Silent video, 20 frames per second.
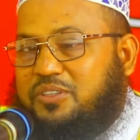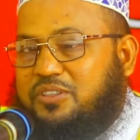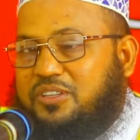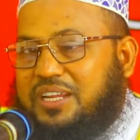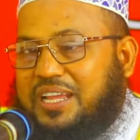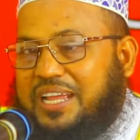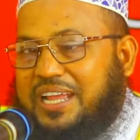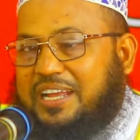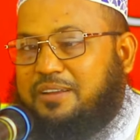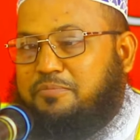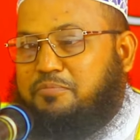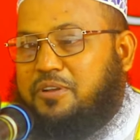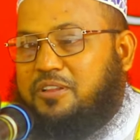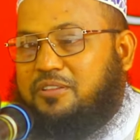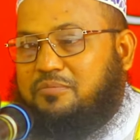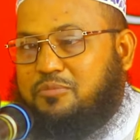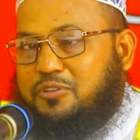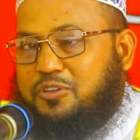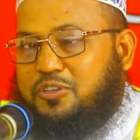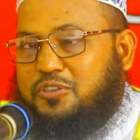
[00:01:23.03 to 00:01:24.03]
ভিতরে
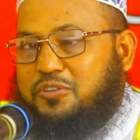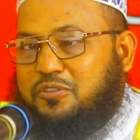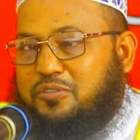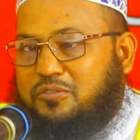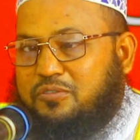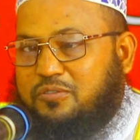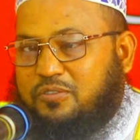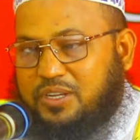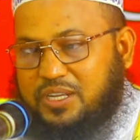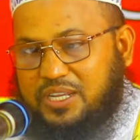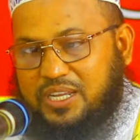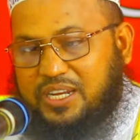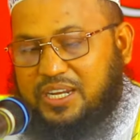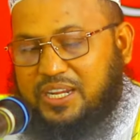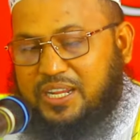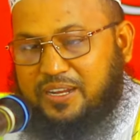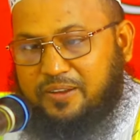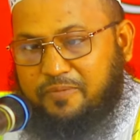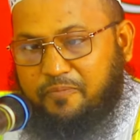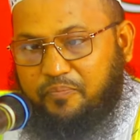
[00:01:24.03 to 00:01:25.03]
হেকমাত বর্ষণ করে
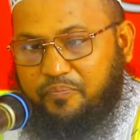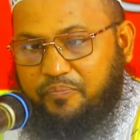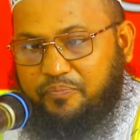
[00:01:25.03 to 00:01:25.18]
গেলেন